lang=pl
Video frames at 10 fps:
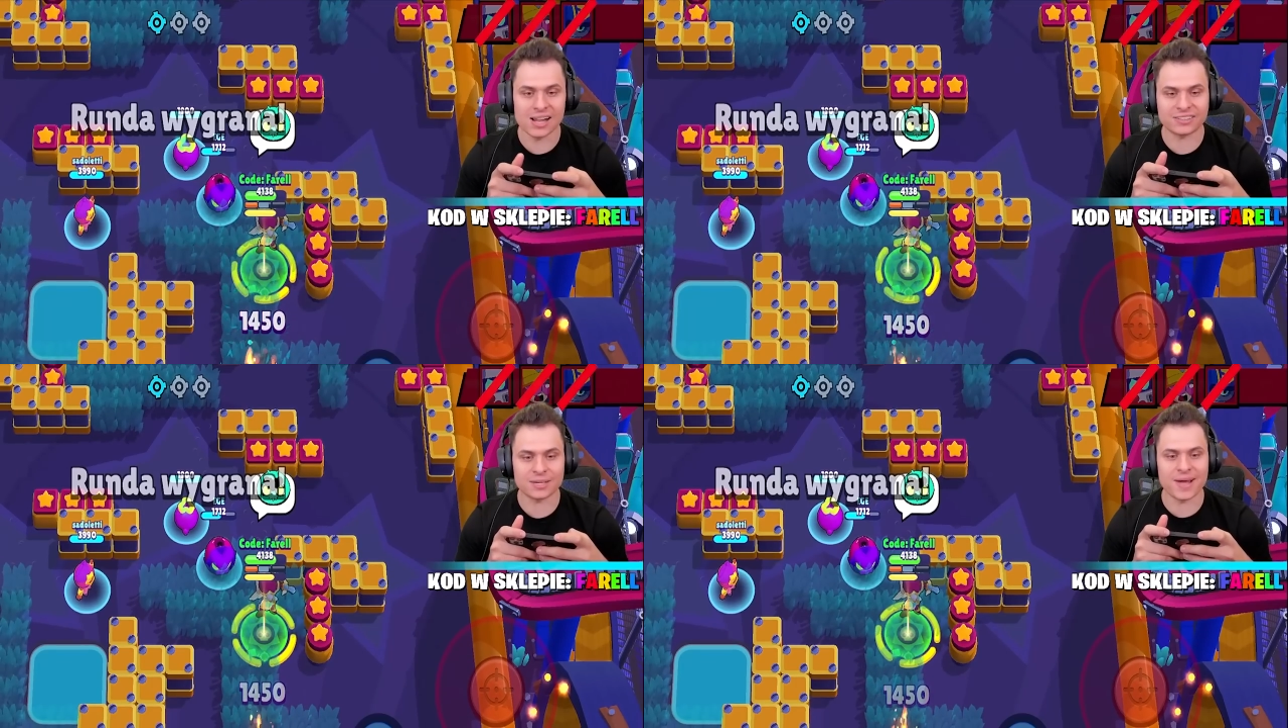
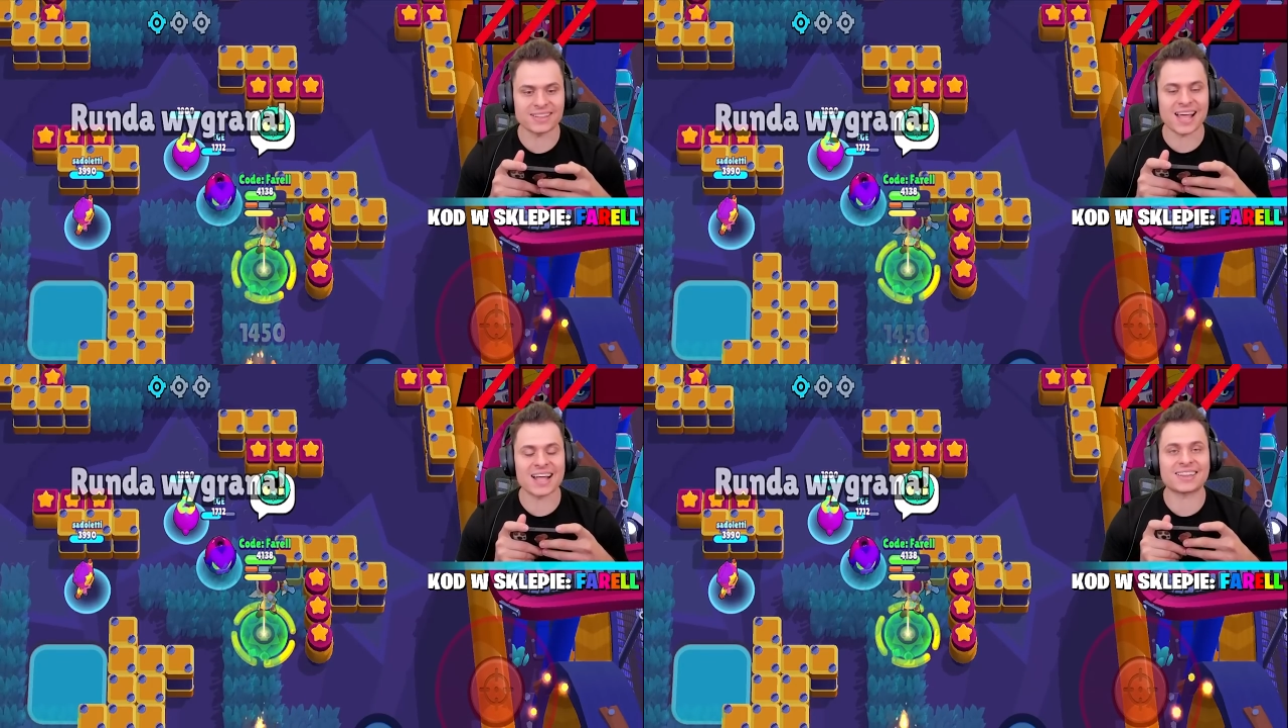
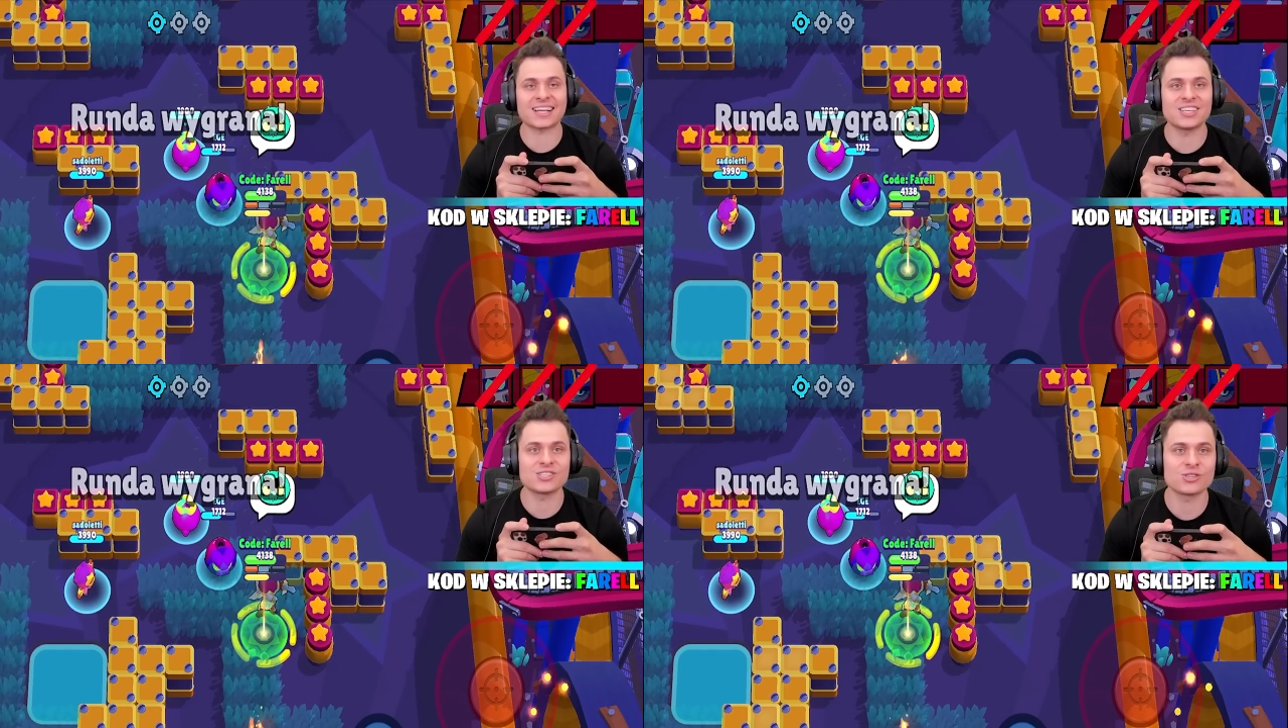Ultimate
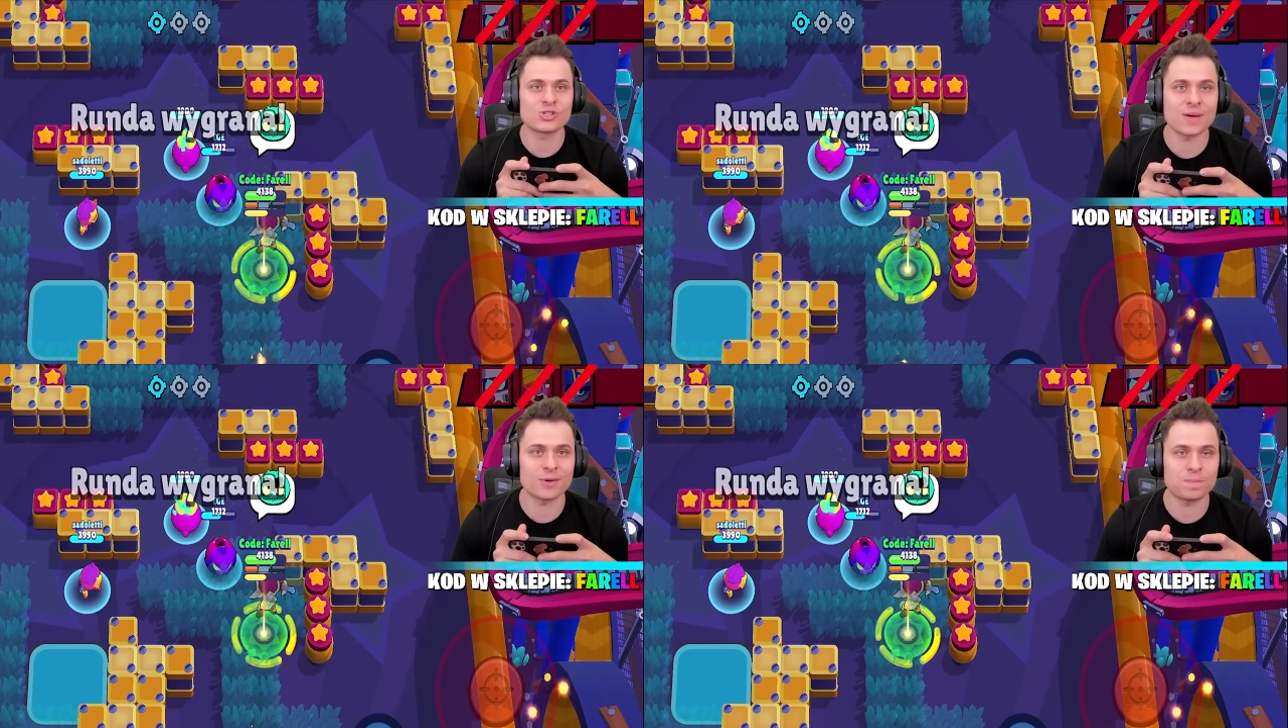atak nie
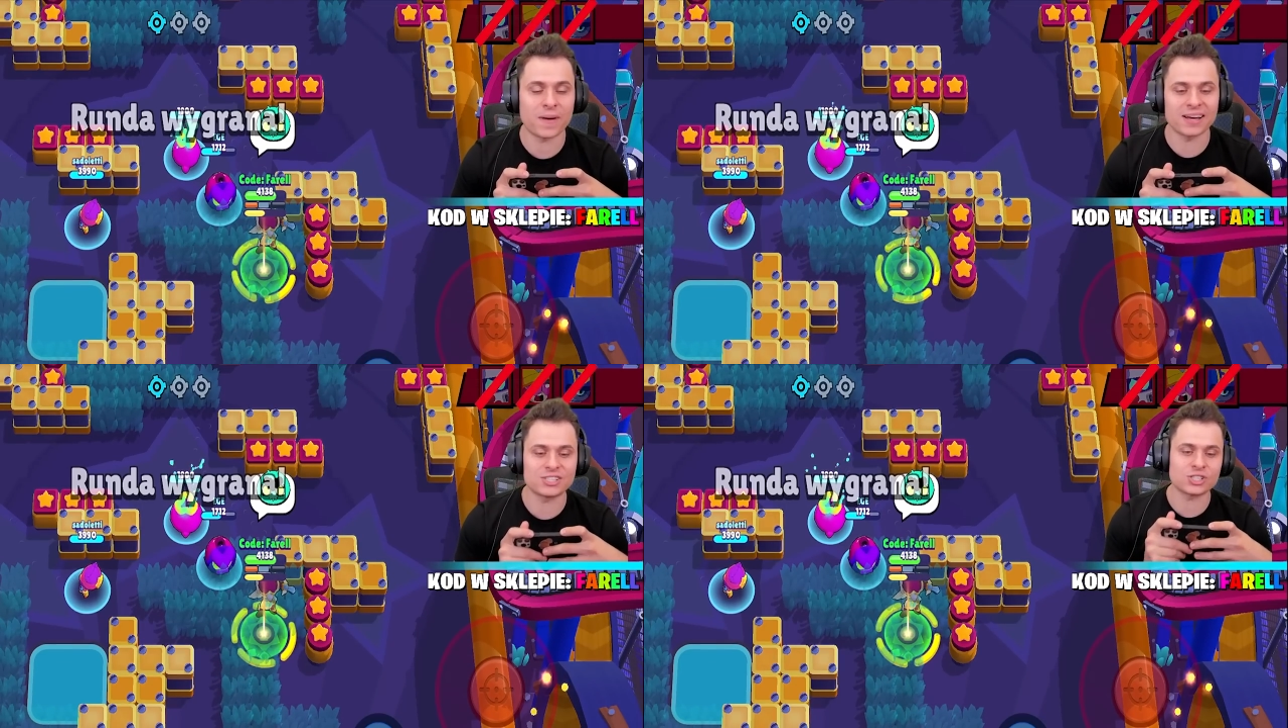zdążyłem
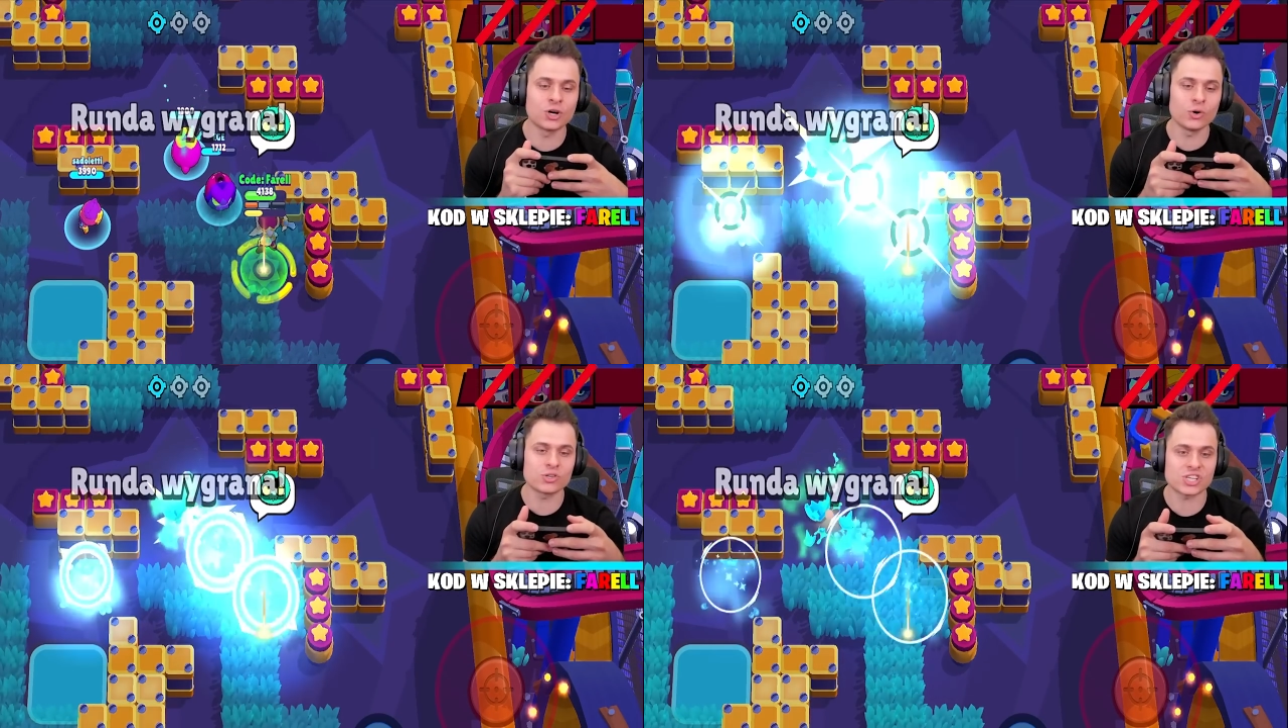odpalić.
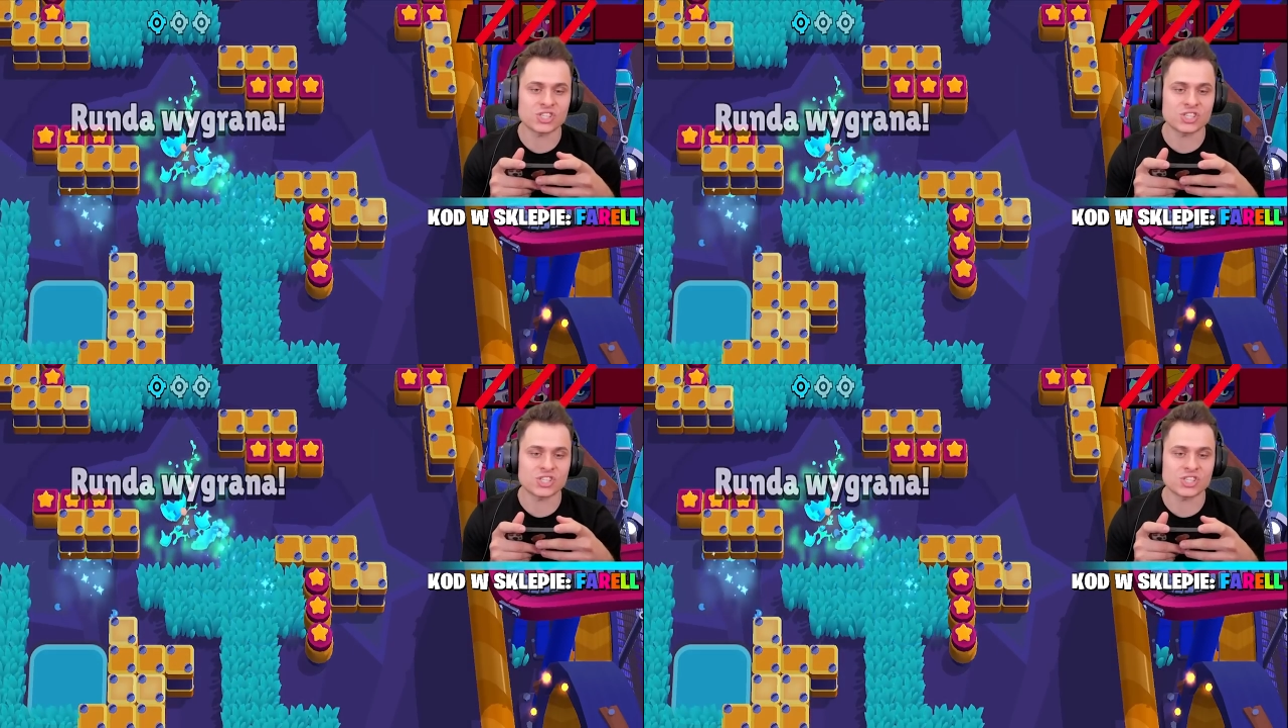Kurczę,